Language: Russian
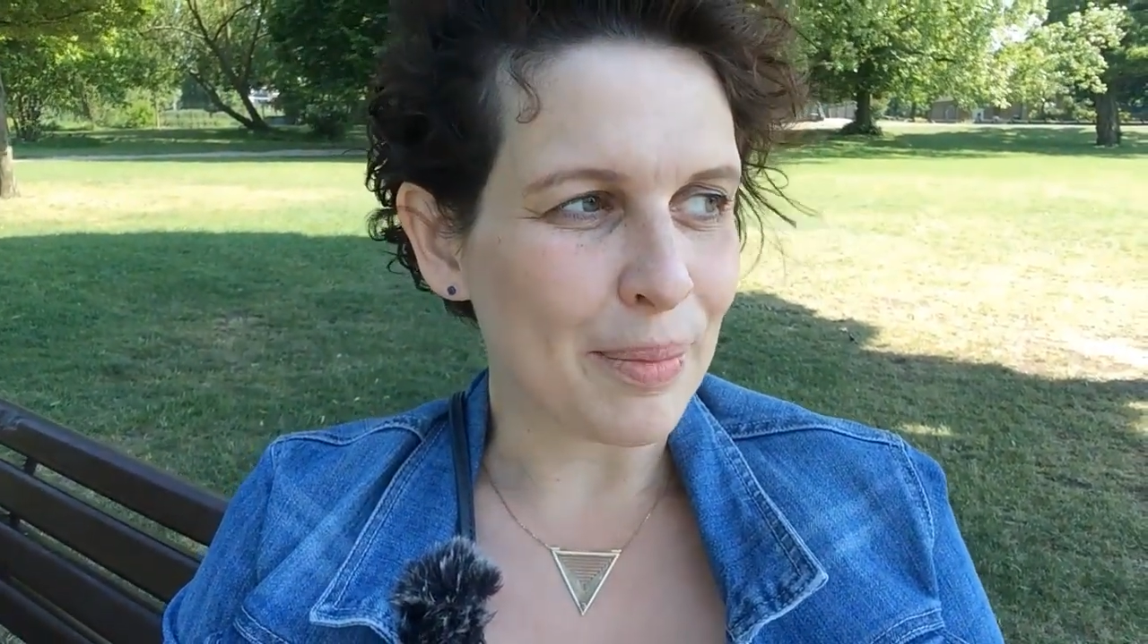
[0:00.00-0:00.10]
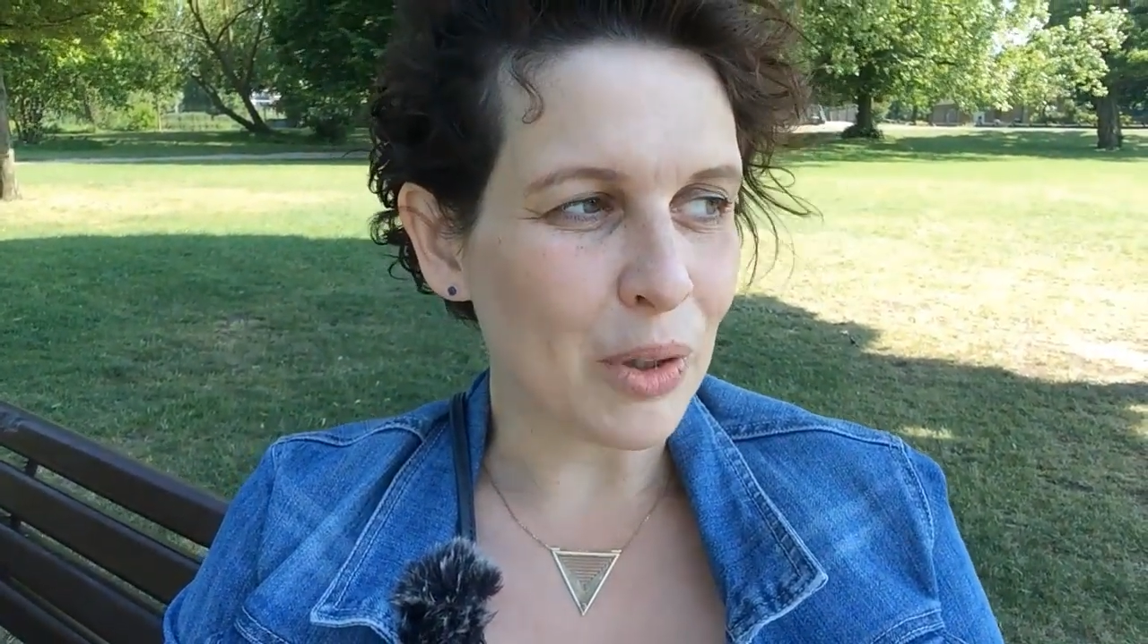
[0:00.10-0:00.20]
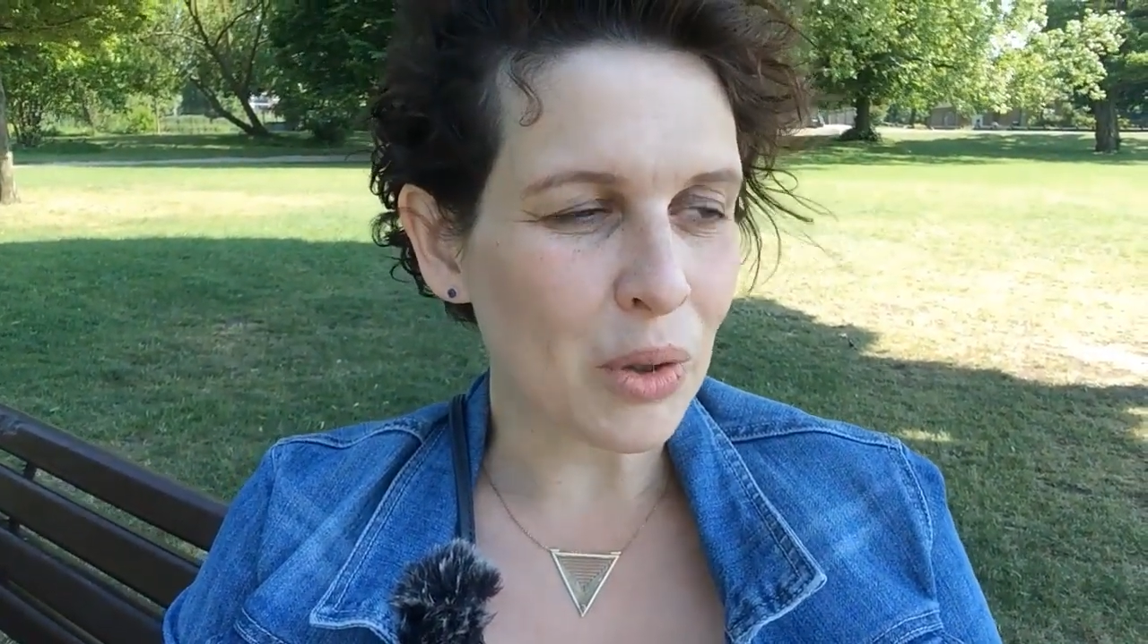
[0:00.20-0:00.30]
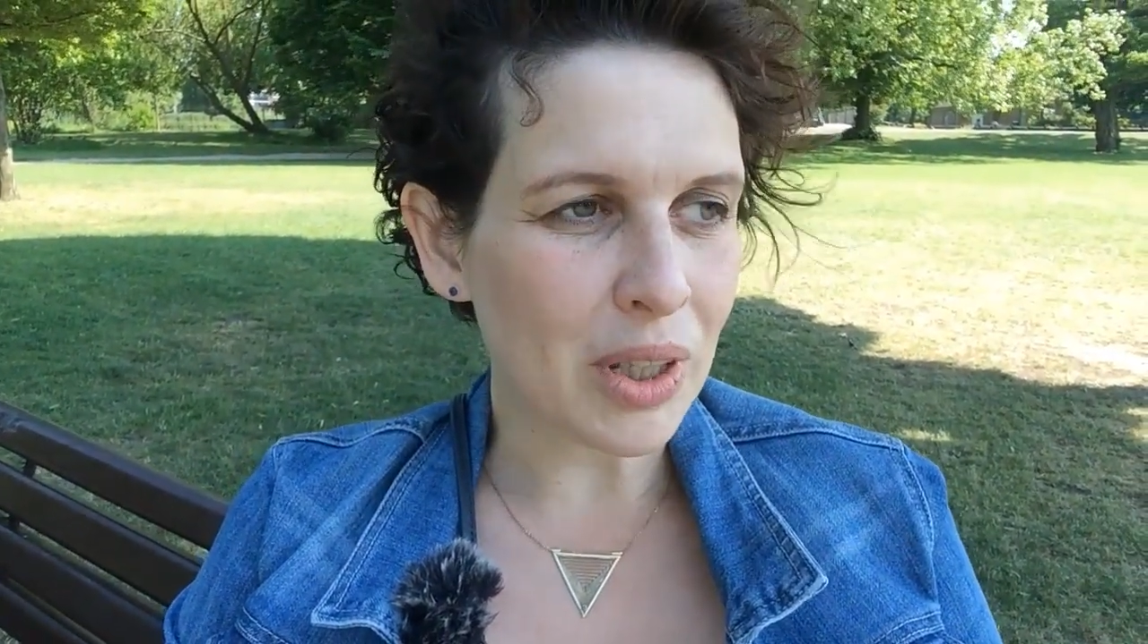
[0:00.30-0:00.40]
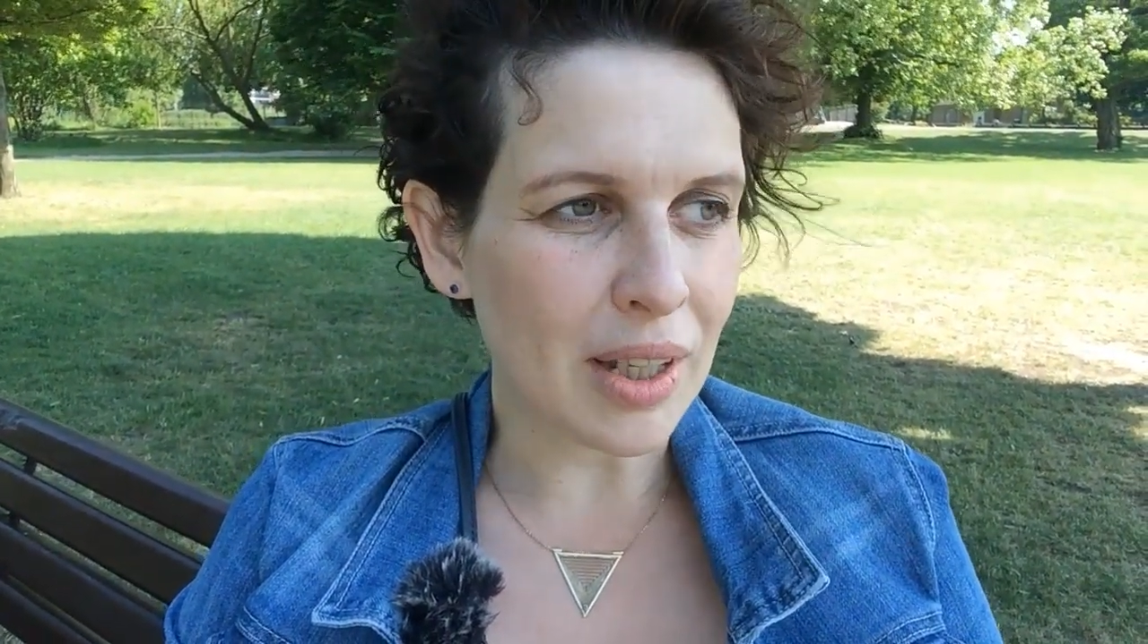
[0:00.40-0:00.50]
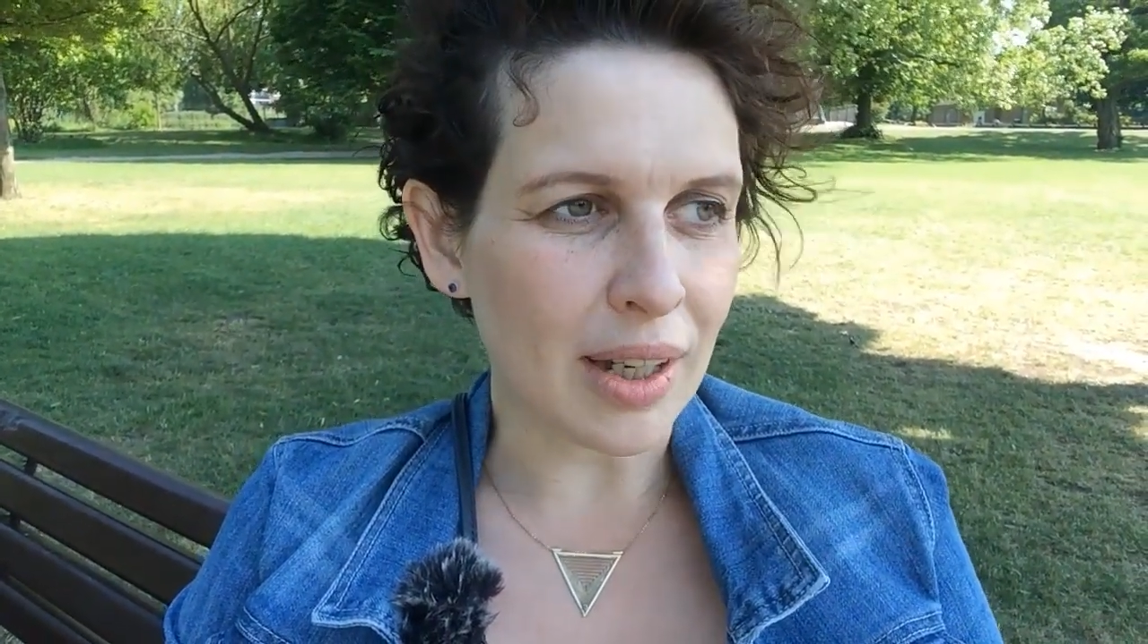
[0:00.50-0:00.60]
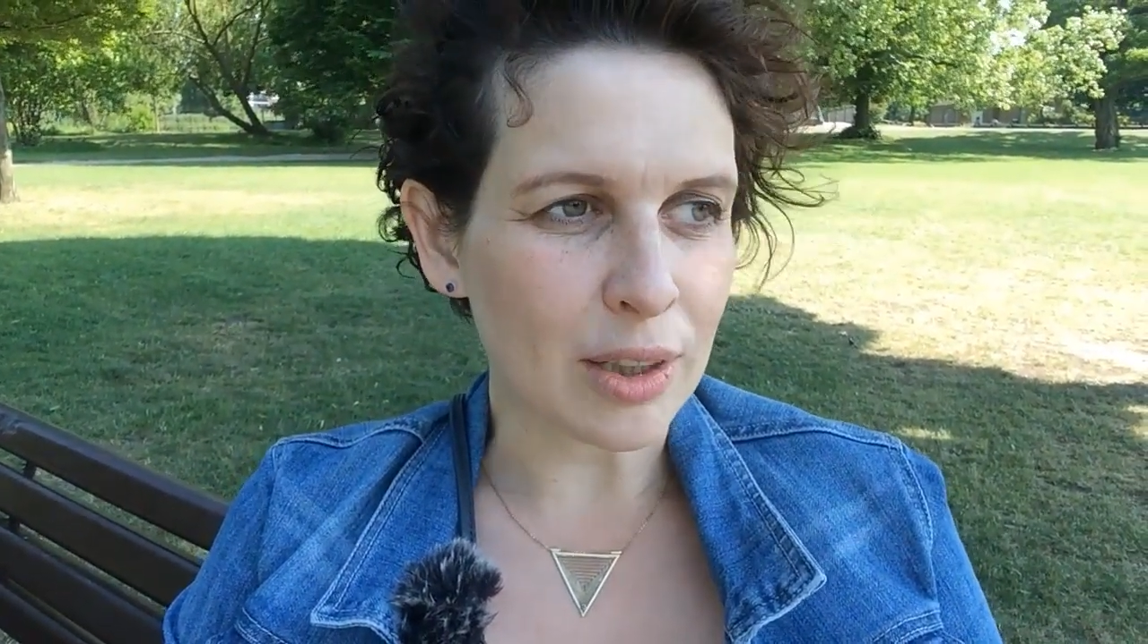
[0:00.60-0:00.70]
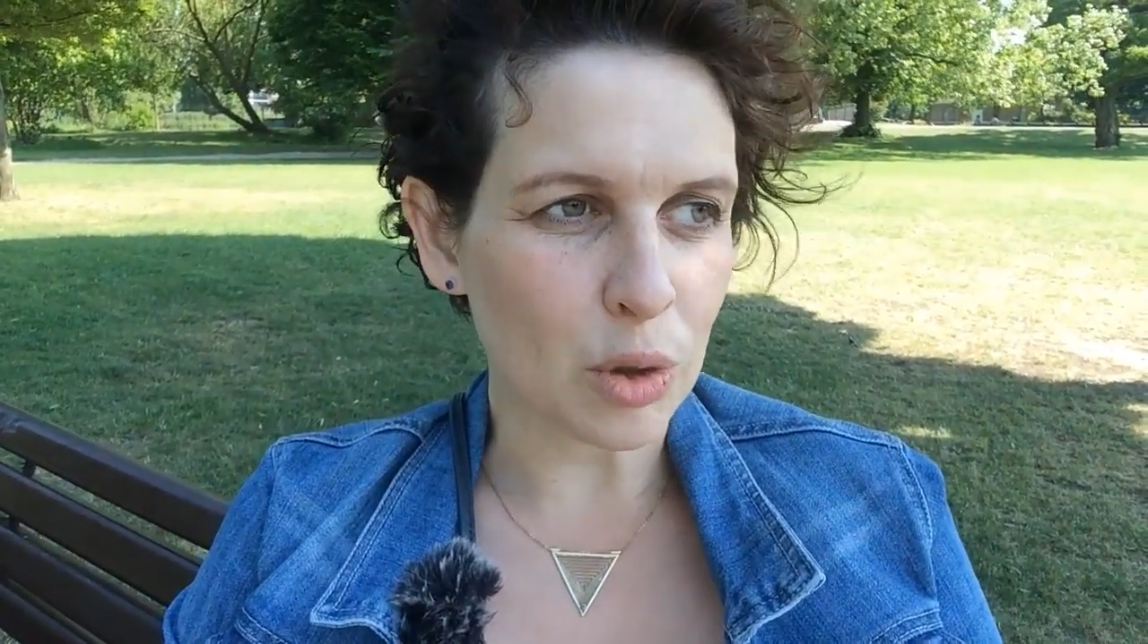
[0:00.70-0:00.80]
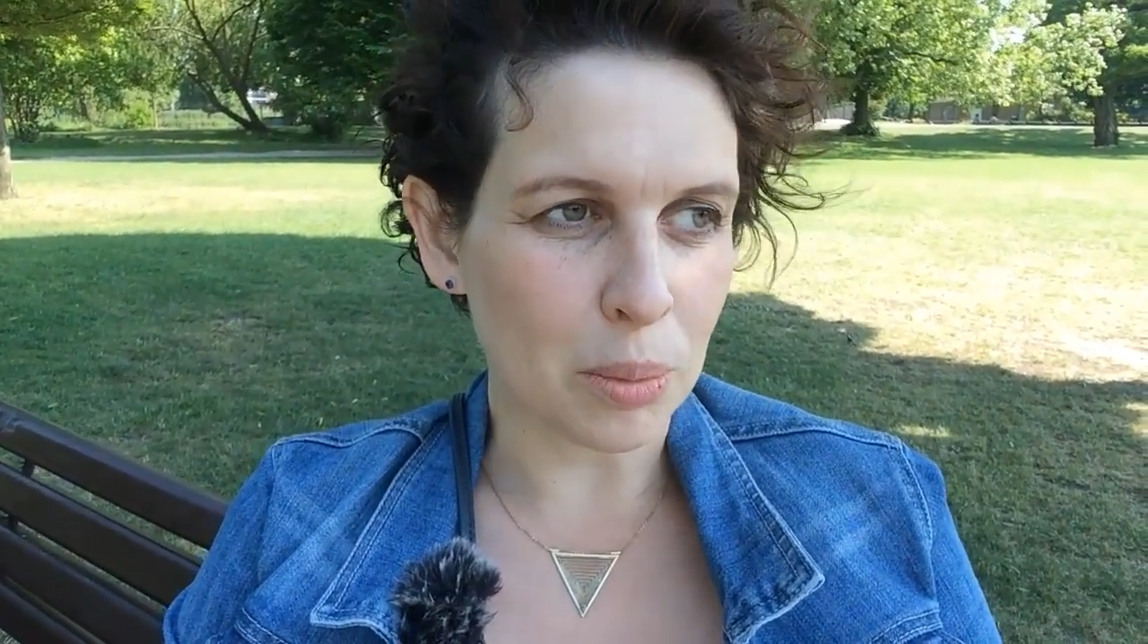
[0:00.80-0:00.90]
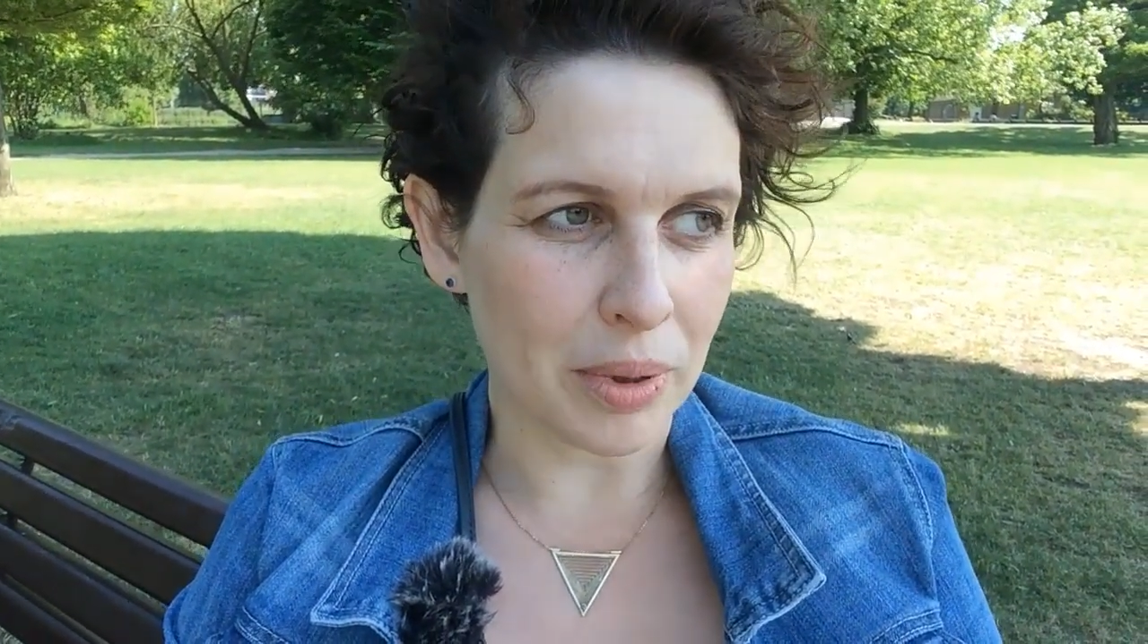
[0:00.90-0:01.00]
многие
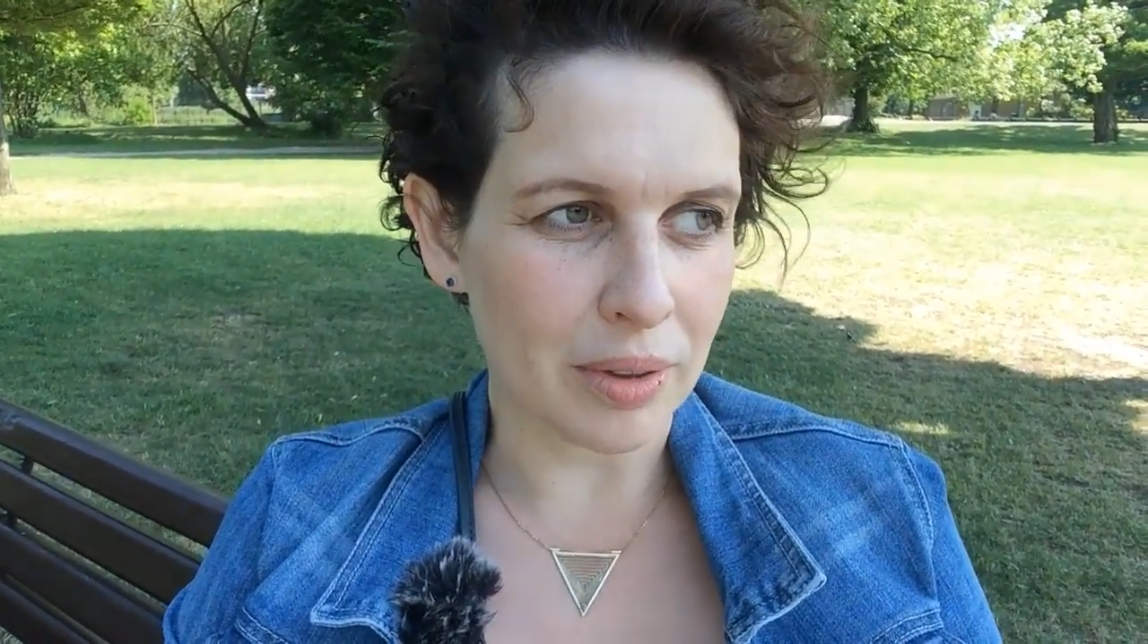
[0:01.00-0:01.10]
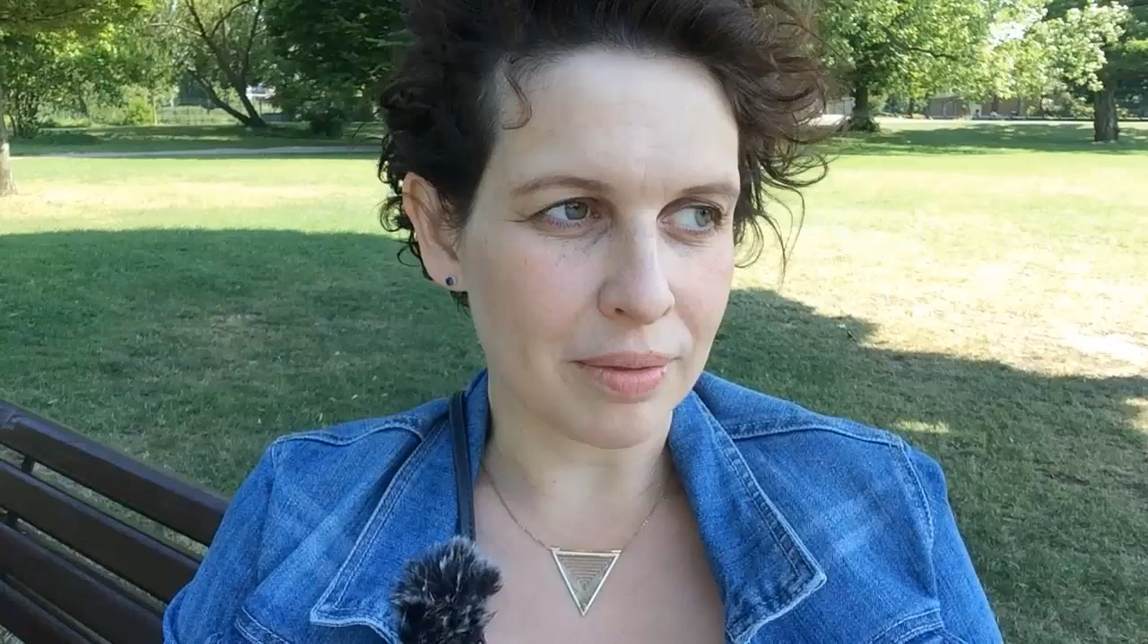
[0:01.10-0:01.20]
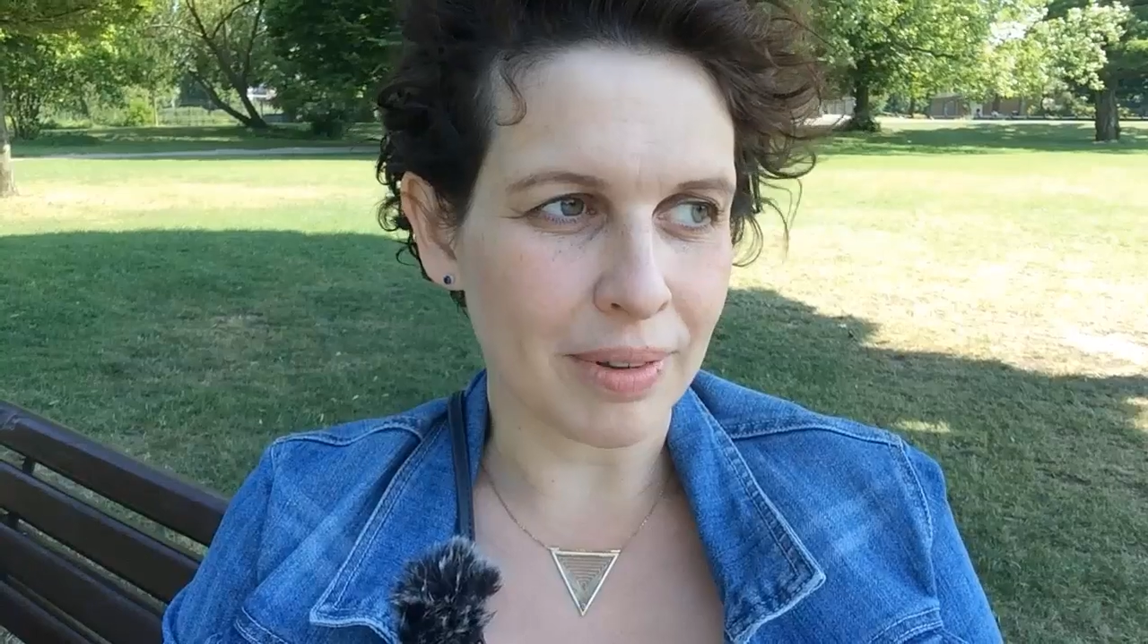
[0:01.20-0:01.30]
особые